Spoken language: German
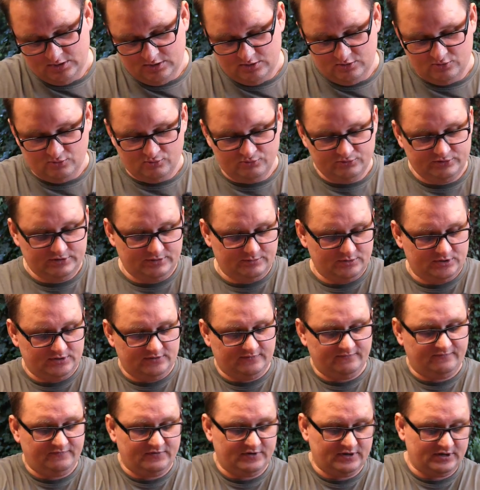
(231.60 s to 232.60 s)
runter mit
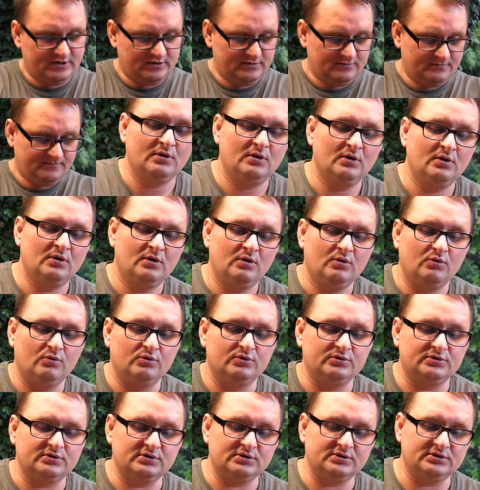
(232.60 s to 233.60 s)
den Fingern
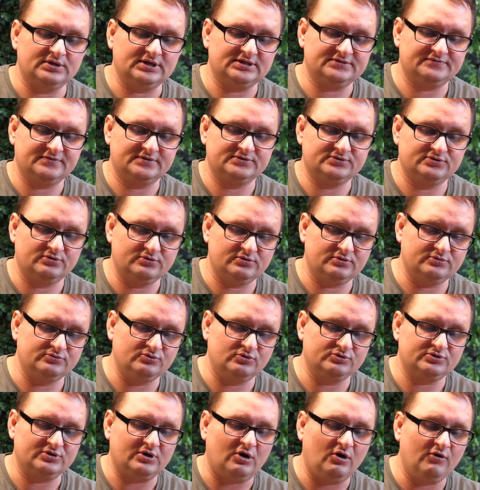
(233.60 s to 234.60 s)
und das, was so
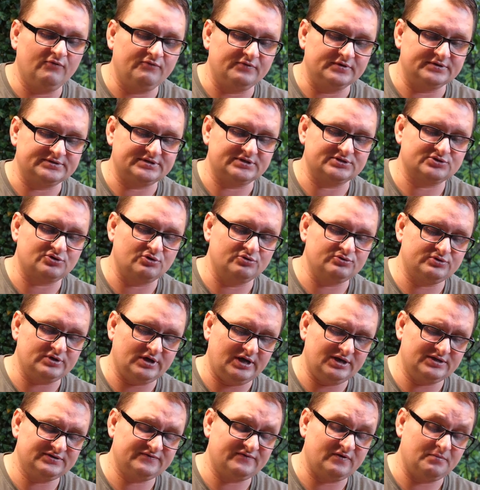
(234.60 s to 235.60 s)
noch drauf ist, das könnte
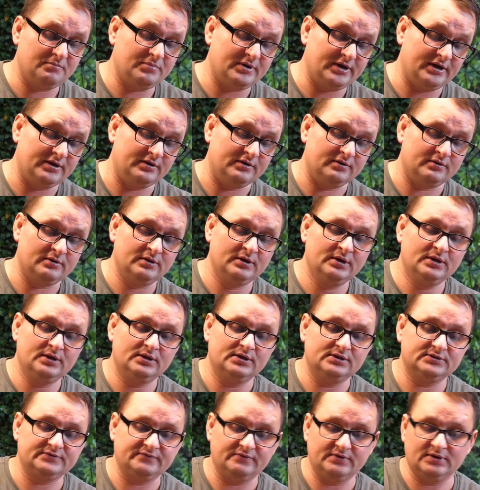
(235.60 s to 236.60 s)
alles verbrennen.
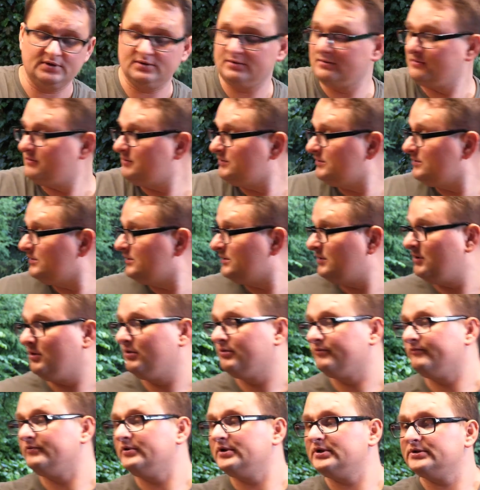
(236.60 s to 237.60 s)
Deswegen
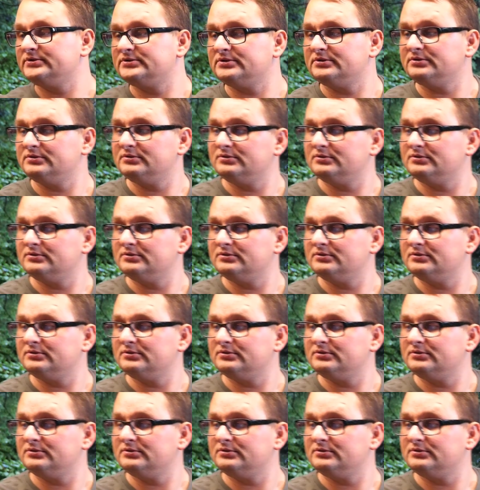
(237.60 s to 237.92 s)
hauen wir das